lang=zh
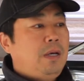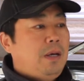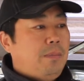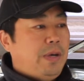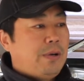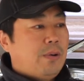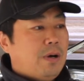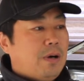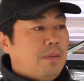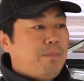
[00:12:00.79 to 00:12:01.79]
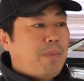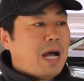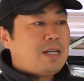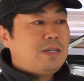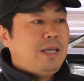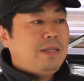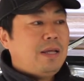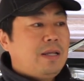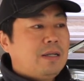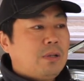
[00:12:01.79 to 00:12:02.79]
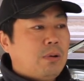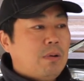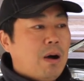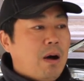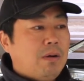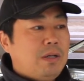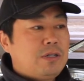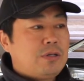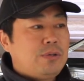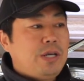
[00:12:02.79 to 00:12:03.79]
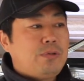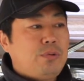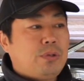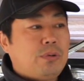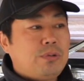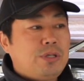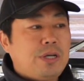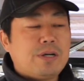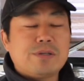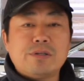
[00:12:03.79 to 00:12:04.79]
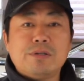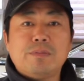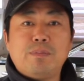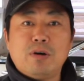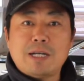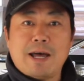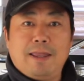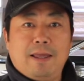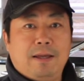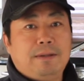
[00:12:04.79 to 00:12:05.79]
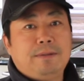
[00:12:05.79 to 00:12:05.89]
美国八十年代的头号零售业巨头希尔斯破产了，